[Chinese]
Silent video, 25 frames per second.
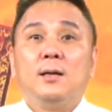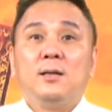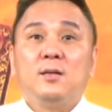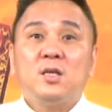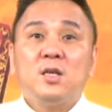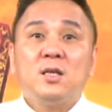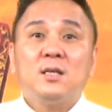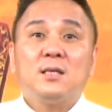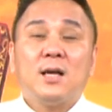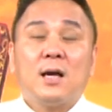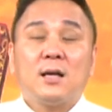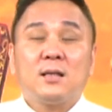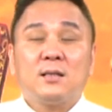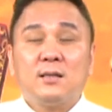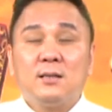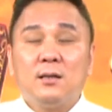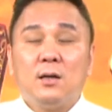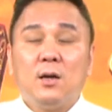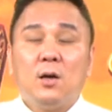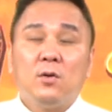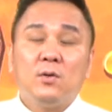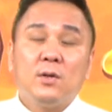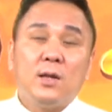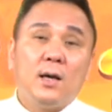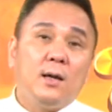进场之
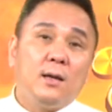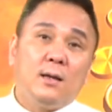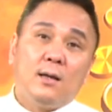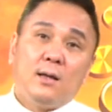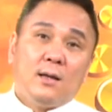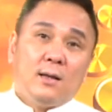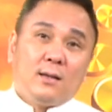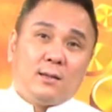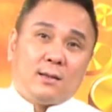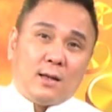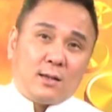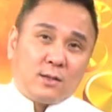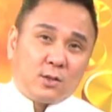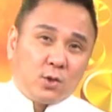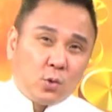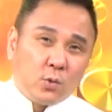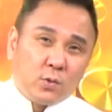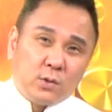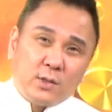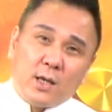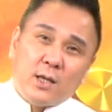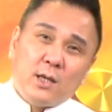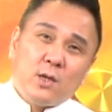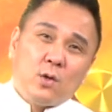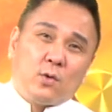后呢，它
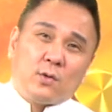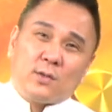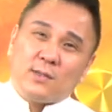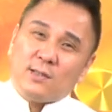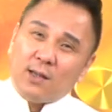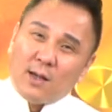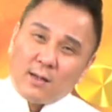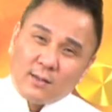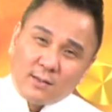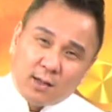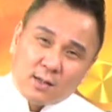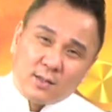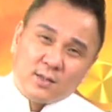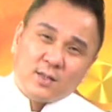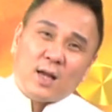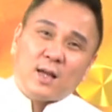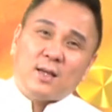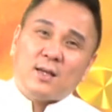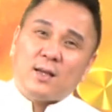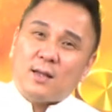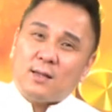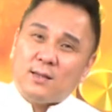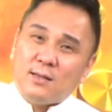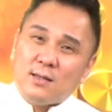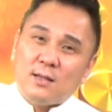中间有上上
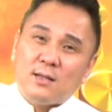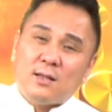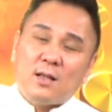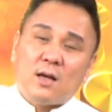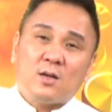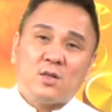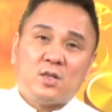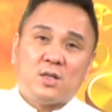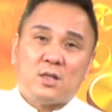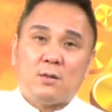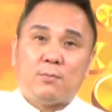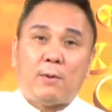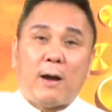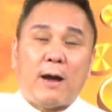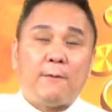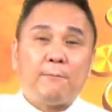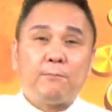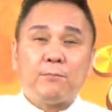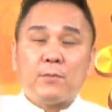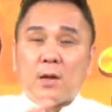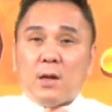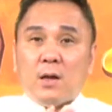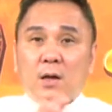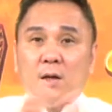下下震荡洗盘，